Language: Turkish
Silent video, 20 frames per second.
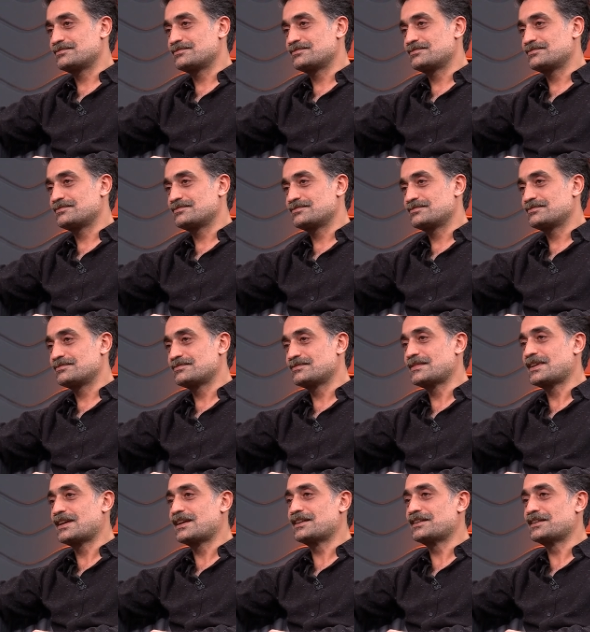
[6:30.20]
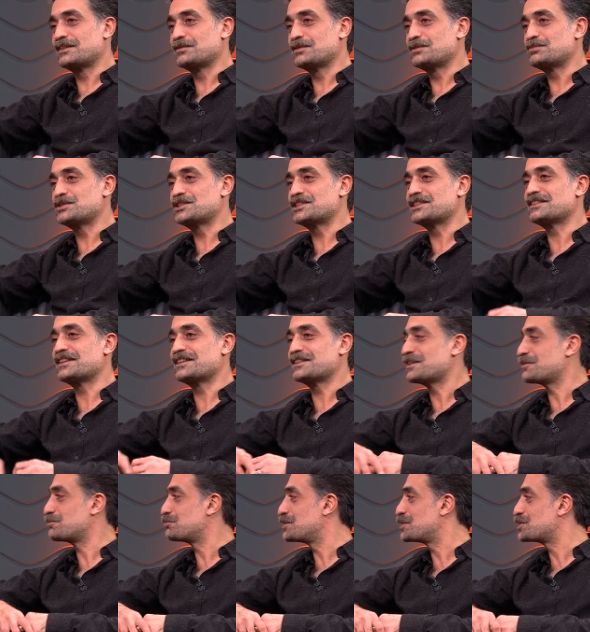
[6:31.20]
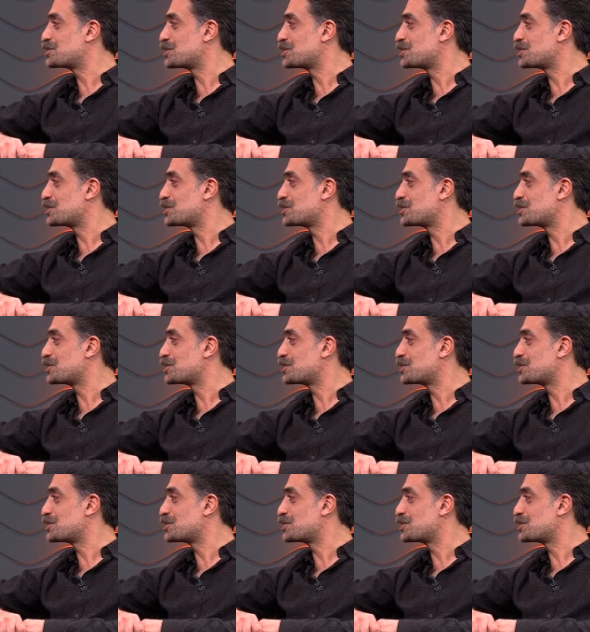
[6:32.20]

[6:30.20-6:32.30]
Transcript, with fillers: değil mi? Yani evet bir şeyler evet. yapmaya